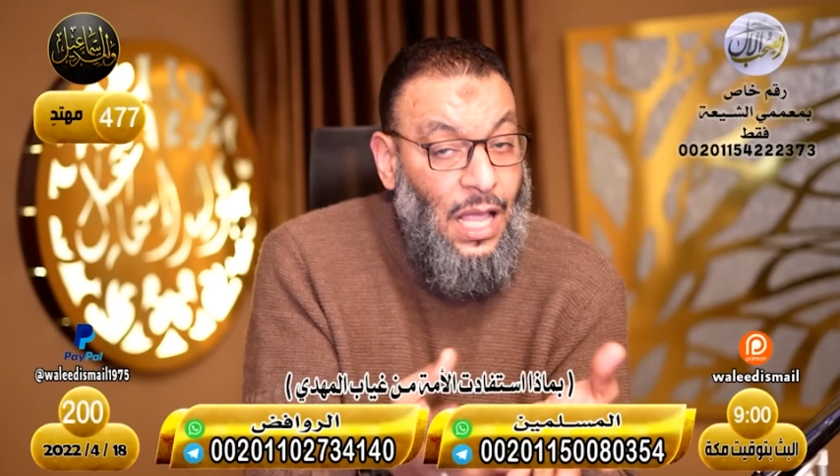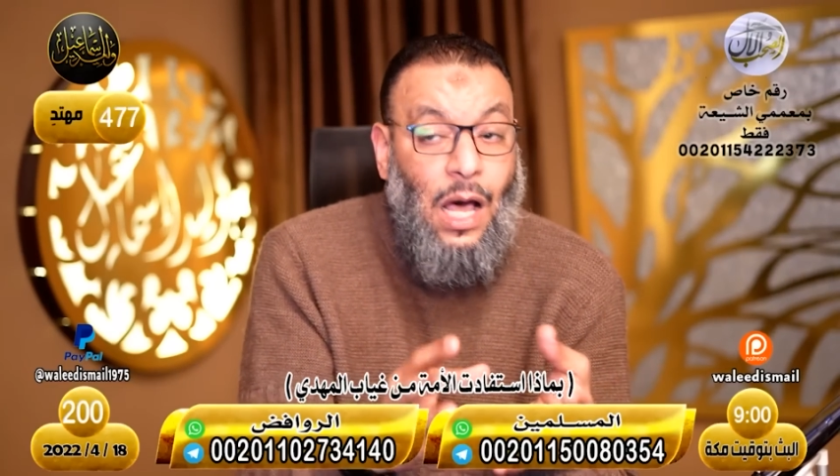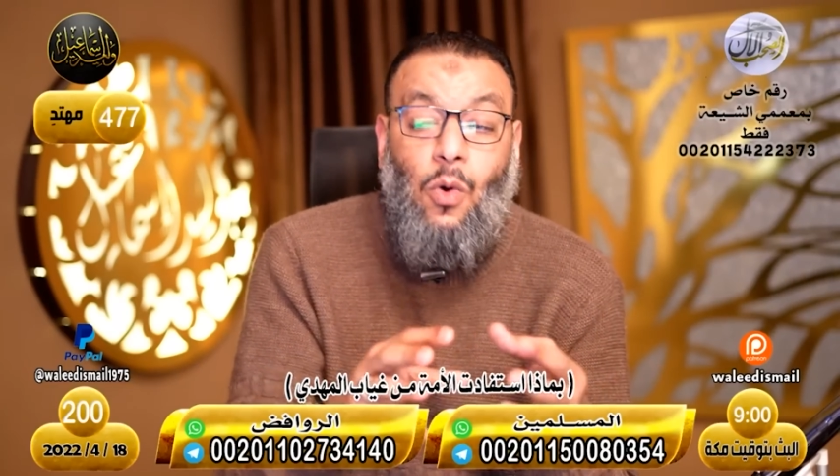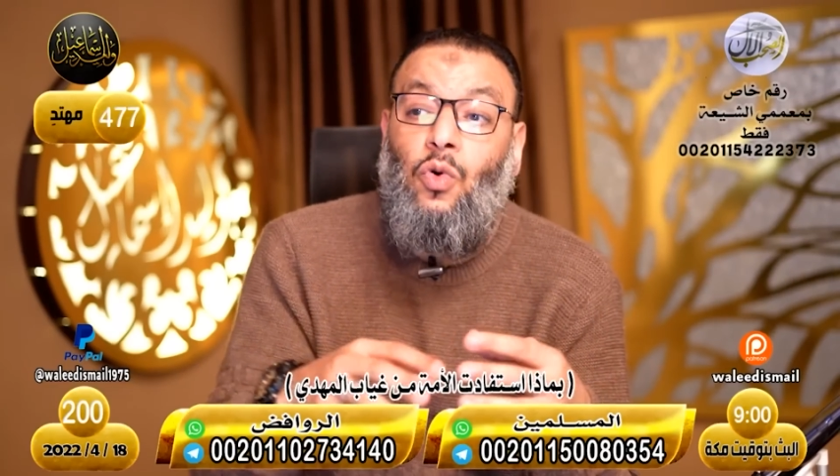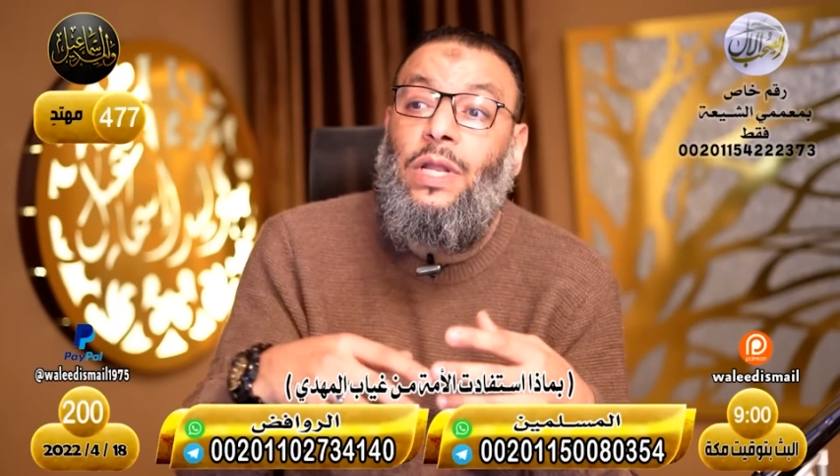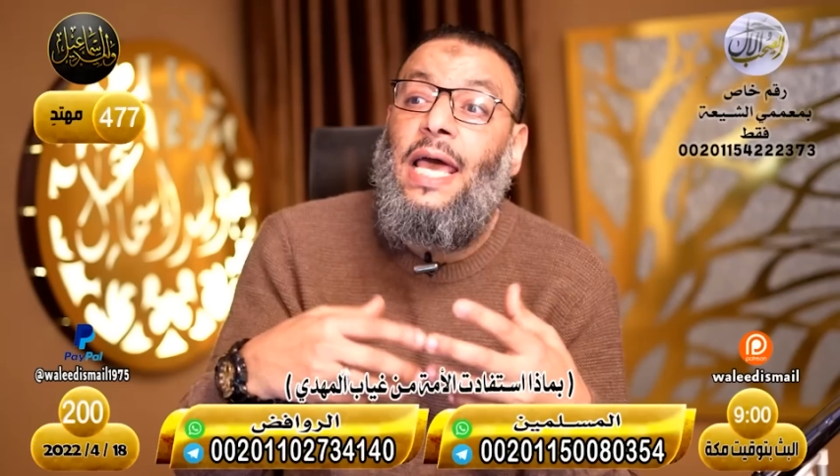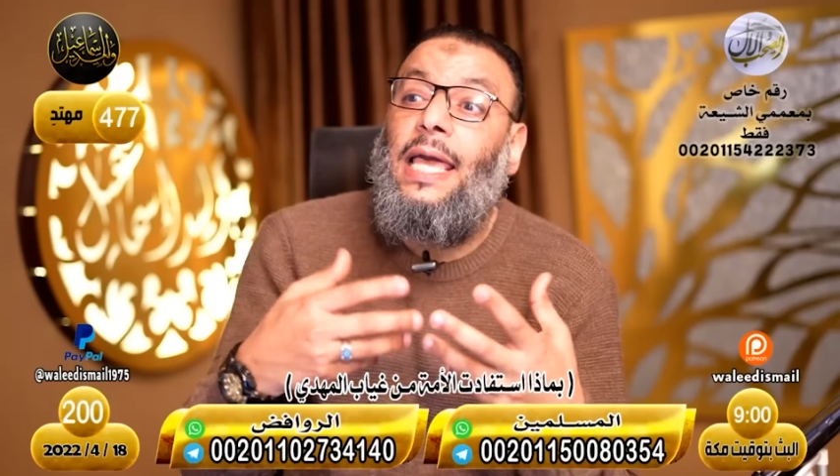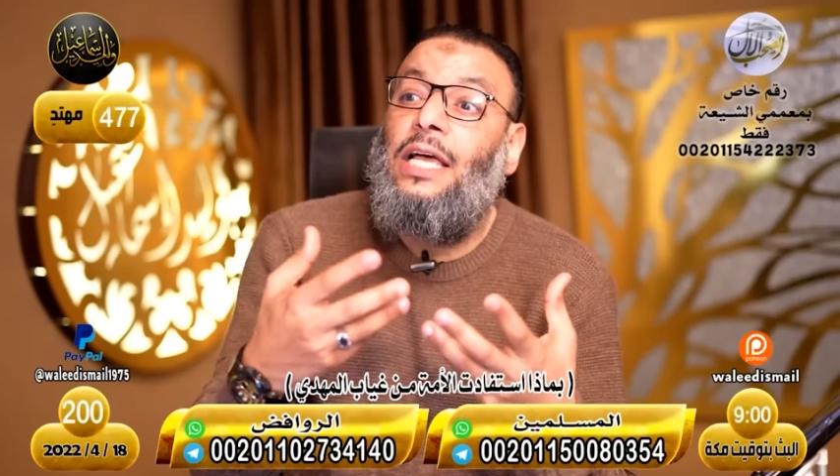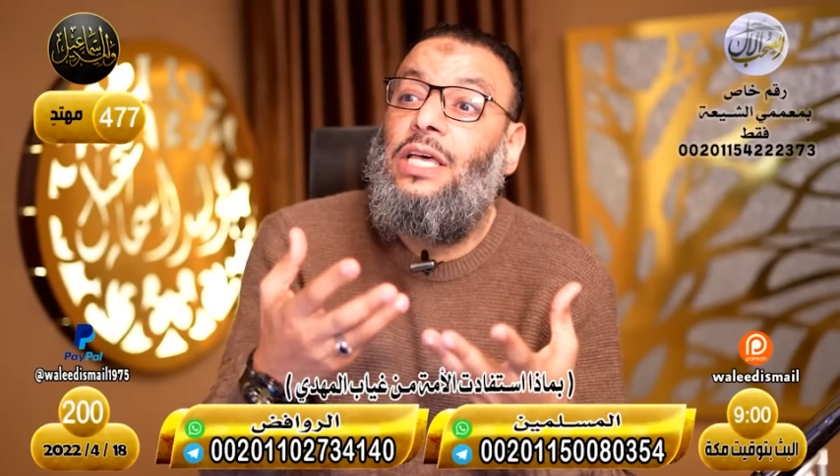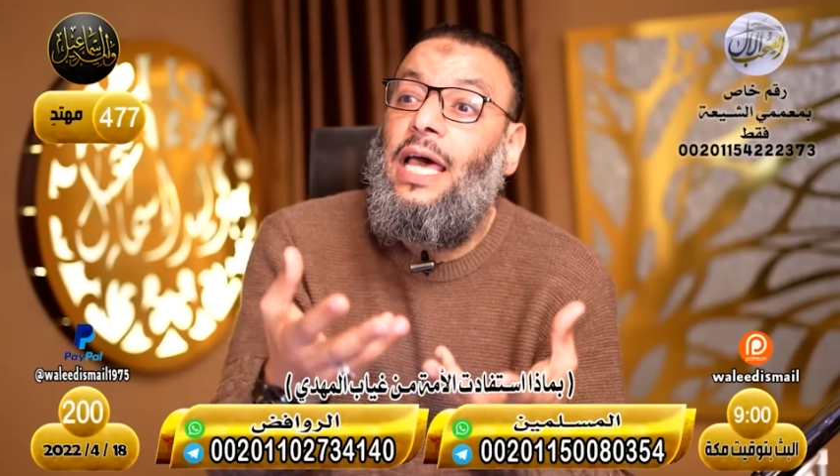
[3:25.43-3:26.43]
أو هناك
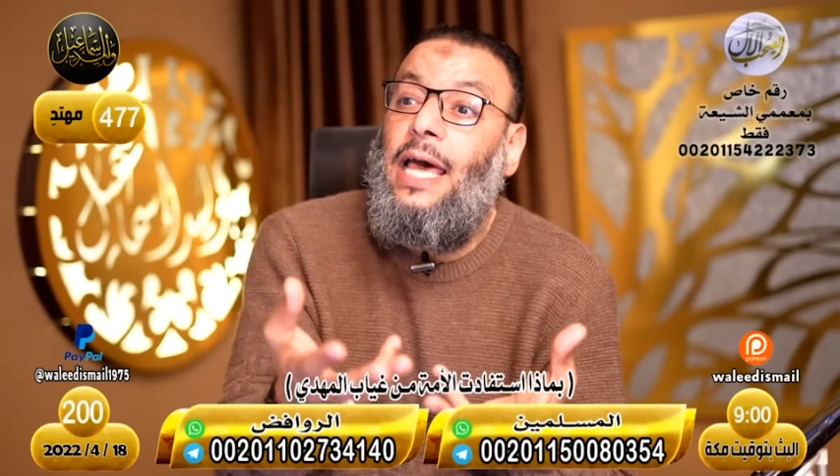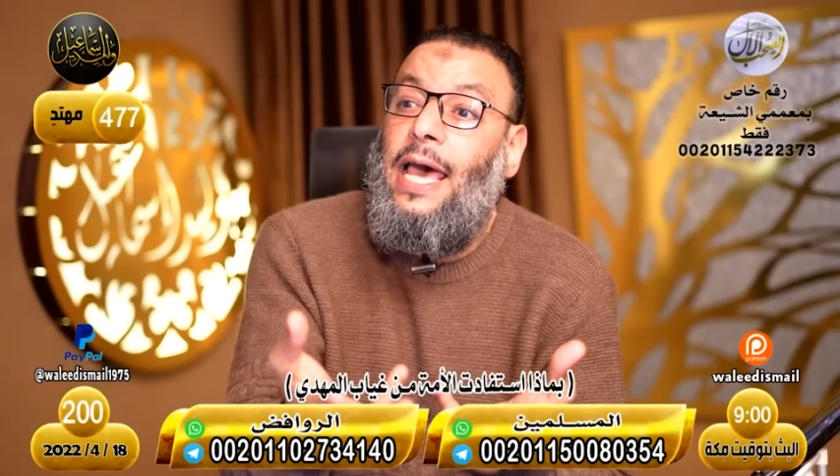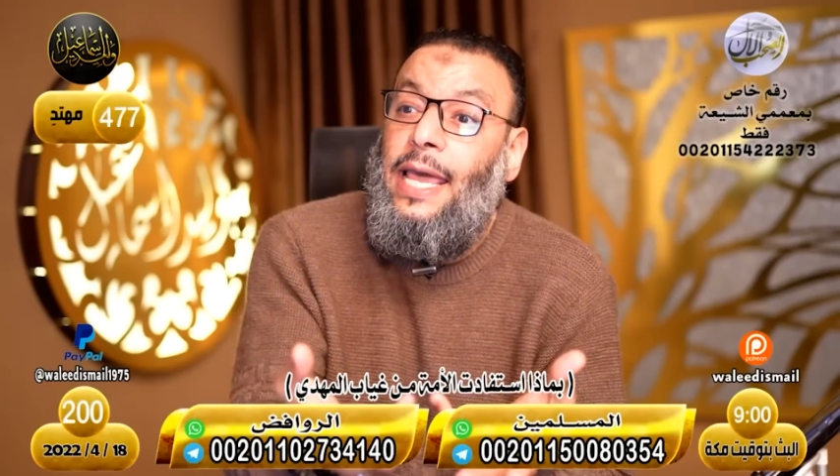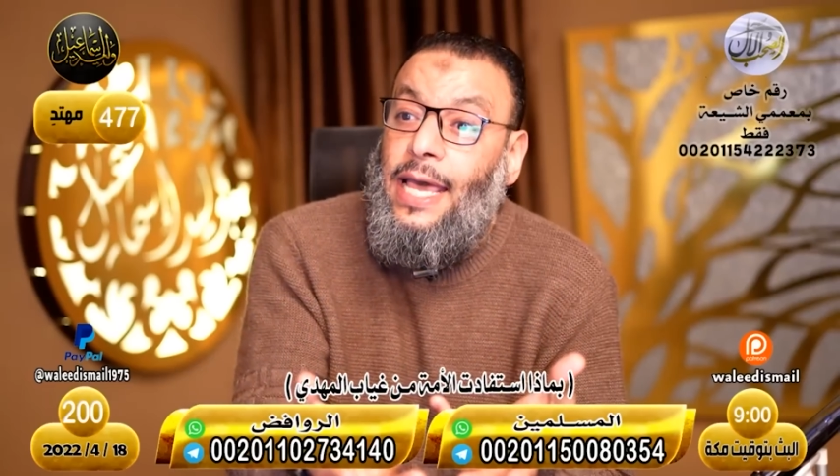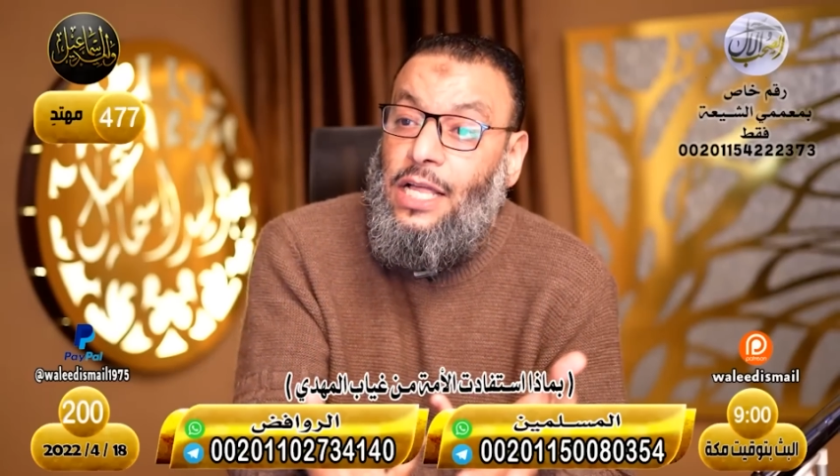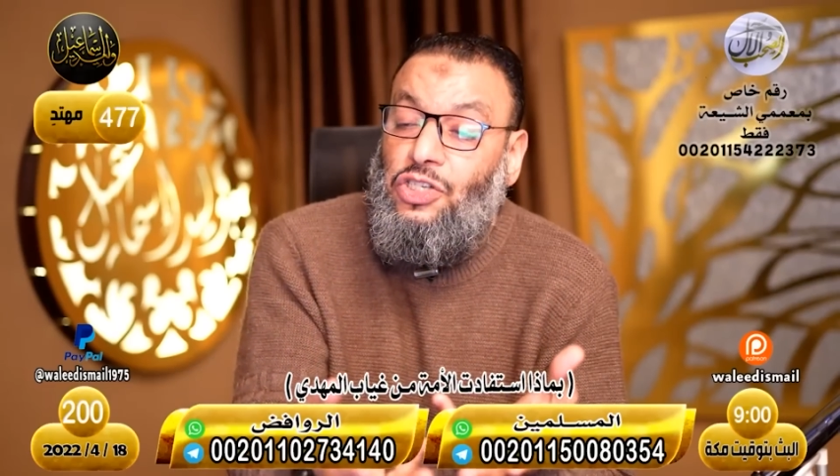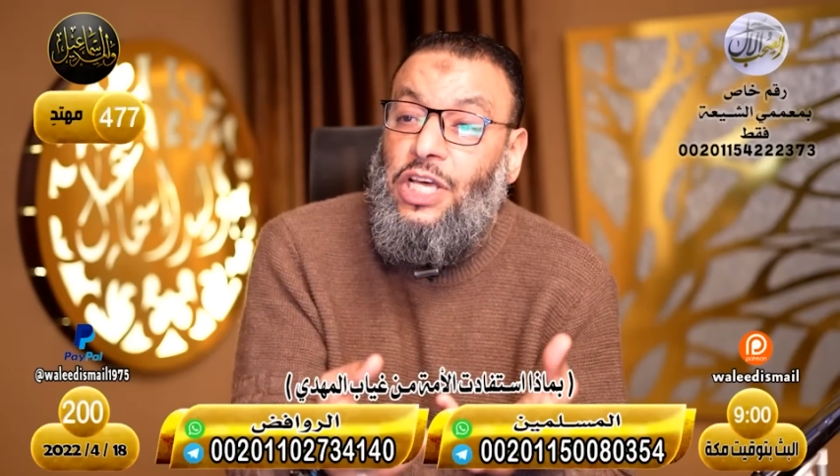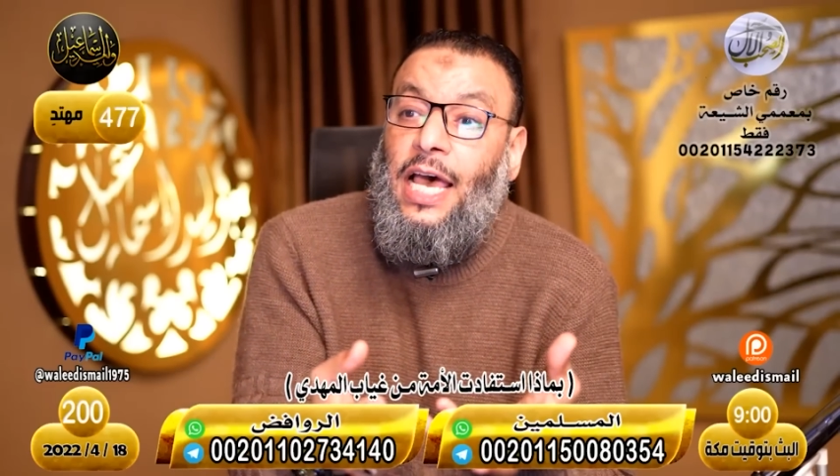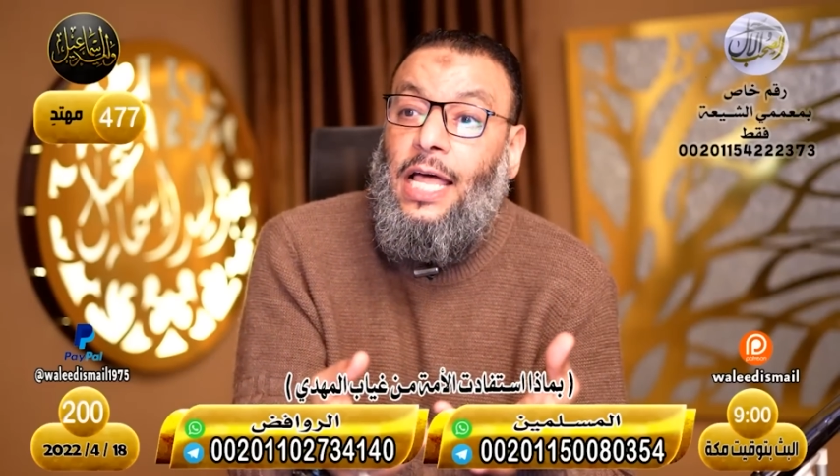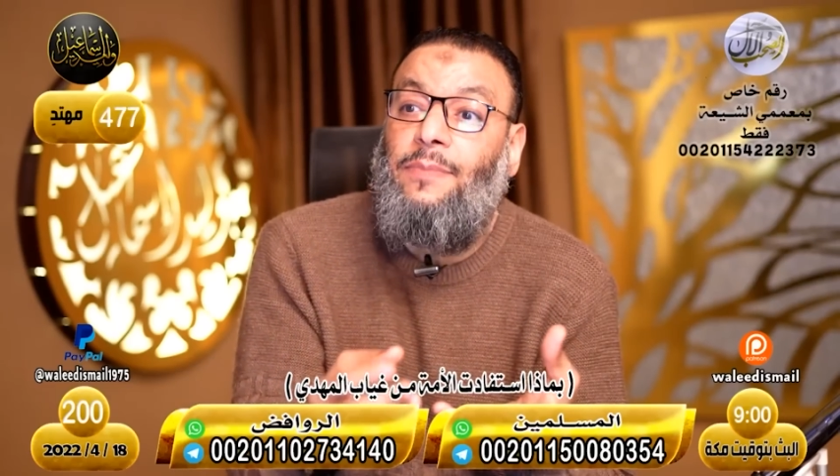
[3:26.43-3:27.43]
آيات
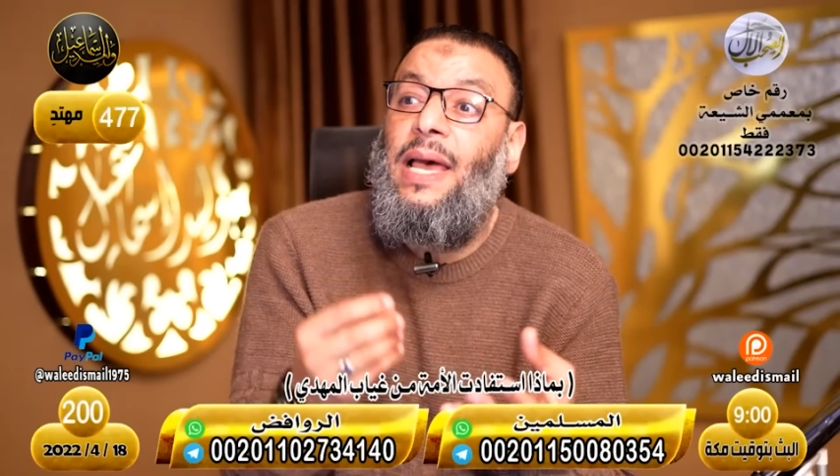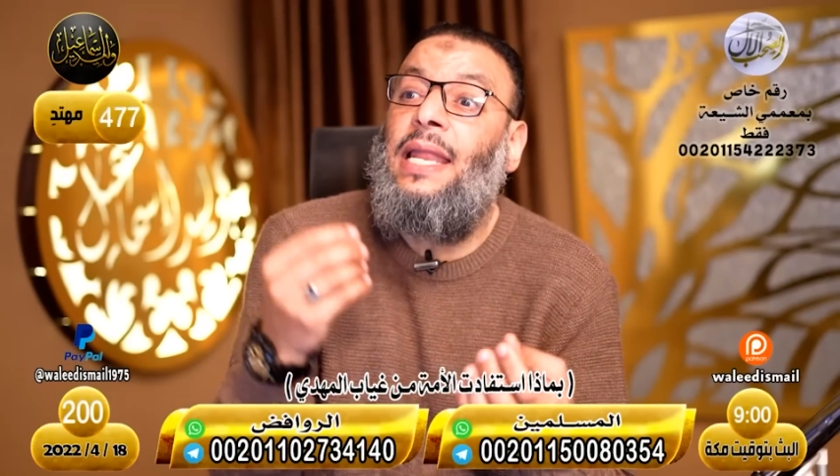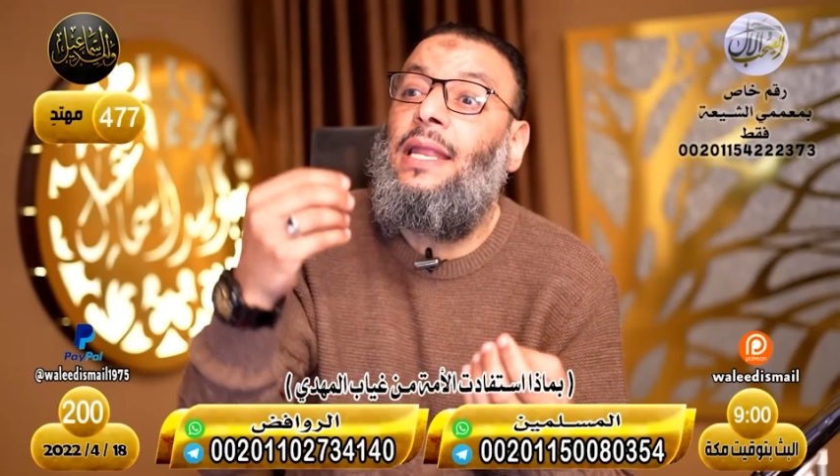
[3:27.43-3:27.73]
جاءت بأن